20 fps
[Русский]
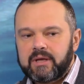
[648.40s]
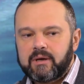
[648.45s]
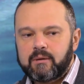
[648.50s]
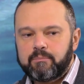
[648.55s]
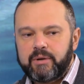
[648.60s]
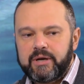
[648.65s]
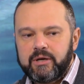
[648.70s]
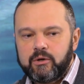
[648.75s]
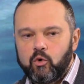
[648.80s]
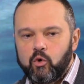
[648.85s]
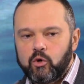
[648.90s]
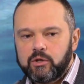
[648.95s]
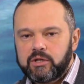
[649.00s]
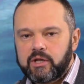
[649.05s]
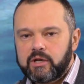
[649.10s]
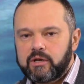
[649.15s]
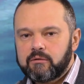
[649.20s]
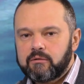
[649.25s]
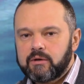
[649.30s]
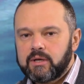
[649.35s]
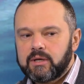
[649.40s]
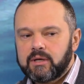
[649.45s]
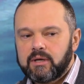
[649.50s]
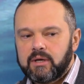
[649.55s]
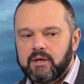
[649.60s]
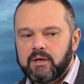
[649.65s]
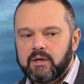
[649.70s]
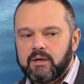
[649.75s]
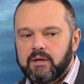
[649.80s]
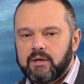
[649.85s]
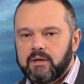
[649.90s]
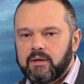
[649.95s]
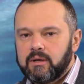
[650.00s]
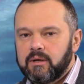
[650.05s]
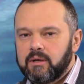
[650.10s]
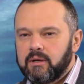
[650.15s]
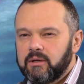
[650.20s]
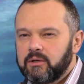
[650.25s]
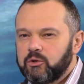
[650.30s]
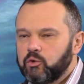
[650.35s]
э, при Гонтаревой
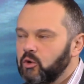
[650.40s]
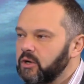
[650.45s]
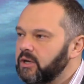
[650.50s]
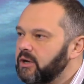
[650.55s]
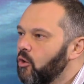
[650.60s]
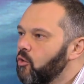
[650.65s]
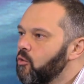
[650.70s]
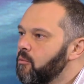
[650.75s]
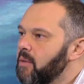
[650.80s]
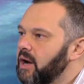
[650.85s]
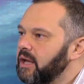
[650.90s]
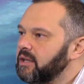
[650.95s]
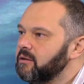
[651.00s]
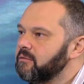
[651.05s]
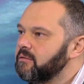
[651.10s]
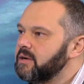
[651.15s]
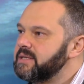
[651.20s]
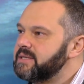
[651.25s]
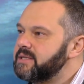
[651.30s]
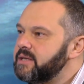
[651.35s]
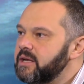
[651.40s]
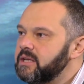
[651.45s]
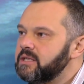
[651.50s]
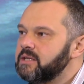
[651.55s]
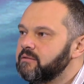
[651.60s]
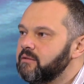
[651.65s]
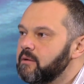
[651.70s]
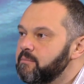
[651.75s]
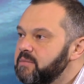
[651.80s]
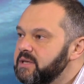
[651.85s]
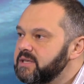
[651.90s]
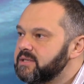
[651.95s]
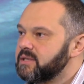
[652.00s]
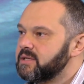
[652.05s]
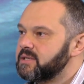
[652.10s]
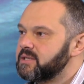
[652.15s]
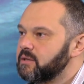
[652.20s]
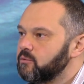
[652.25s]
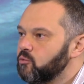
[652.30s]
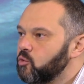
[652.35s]
только у малого и среднего
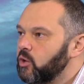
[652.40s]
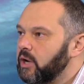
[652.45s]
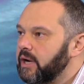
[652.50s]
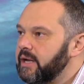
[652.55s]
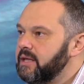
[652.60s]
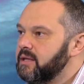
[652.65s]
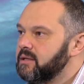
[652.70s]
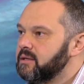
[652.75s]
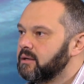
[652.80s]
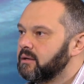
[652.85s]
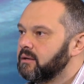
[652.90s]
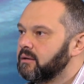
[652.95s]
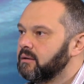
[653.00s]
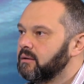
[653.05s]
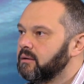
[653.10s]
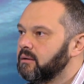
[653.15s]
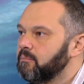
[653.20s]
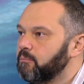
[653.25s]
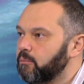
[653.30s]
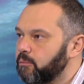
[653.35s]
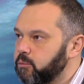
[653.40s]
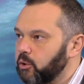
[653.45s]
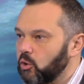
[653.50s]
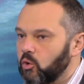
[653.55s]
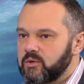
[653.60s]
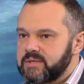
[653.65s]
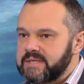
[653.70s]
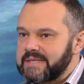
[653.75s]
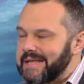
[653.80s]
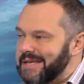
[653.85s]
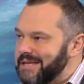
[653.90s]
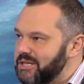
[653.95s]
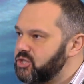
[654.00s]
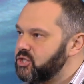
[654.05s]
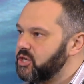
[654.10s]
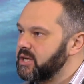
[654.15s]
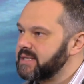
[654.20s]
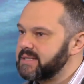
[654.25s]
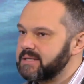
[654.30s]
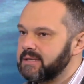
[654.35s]
бизнеса в Украине просто
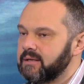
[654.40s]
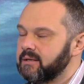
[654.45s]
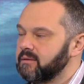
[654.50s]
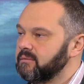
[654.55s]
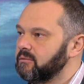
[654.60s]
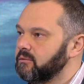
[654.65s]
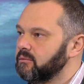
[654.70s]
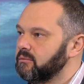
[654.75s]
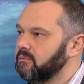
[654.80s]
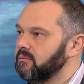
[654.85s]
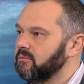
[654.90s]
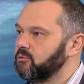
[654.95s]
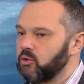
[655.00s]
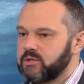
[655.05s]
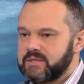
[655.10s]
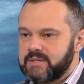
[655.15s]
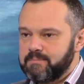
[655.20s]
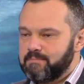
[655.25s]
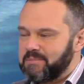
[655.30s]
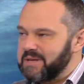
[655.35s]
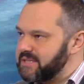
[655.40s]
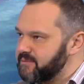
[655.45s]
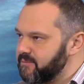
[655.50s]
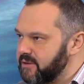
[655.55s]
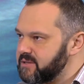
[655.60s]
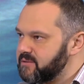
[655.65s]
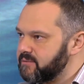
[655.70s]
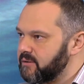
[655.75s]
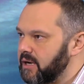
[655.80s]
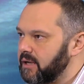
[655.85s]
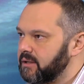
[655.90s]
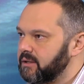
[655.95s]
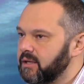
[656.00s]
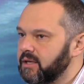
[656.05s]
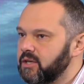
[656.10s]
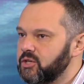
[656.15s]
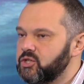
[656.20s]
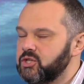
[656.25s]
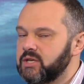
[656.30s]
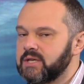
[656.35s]
исчезло, то есть
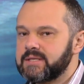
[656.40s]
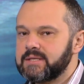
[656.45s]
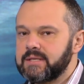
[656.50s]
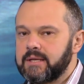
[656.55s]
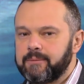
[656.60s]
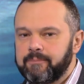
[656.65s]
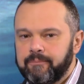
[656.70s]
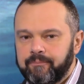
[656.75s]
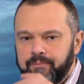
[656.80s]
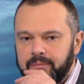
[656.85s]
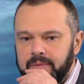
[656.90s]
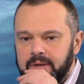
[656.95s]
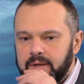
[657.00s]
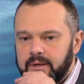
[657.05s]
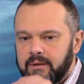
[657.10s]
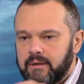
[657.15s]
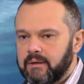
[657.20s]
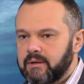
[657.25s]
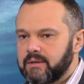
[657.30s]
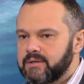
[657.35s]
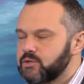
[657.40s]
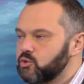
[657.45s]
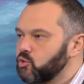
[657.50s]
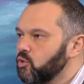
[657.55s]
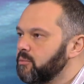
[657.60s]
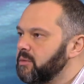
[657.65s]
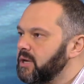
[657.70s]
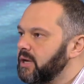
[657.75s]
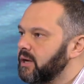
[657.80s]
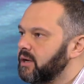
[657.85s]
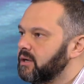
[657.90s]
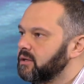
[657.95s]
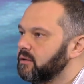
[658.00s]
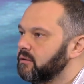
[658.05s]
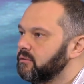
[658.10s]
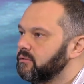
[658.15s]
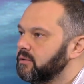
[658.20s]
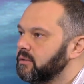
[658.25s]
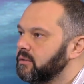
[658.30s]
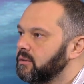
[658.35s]
безвозвратно исчезло 100 э,
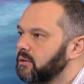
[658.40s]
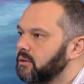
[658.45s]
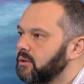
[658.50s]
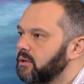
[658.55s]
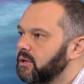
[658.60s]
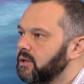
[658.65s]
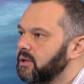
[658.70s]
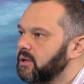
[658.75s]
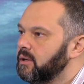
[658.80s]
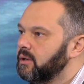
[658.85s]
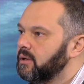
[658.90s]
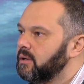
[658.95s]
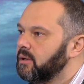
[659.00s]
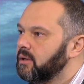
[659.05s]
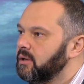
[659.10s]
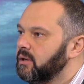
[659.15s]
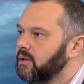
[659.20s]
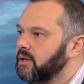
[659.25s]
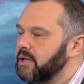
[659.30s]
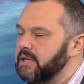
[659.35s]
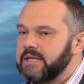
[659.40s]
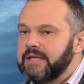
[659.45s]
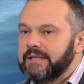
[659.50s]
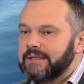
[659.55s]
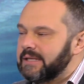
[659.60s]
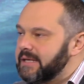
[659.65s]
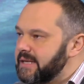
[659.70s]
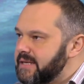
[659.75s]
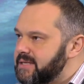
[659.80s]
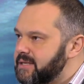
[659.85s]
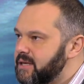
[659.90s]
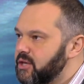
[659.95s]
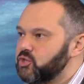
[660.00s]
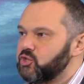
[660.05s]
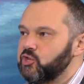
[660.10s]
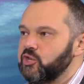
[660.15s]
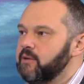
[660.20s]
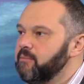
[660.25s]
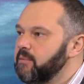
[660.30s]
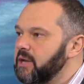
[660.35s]
миллиардов. Не
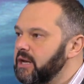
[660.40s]
тысяч, не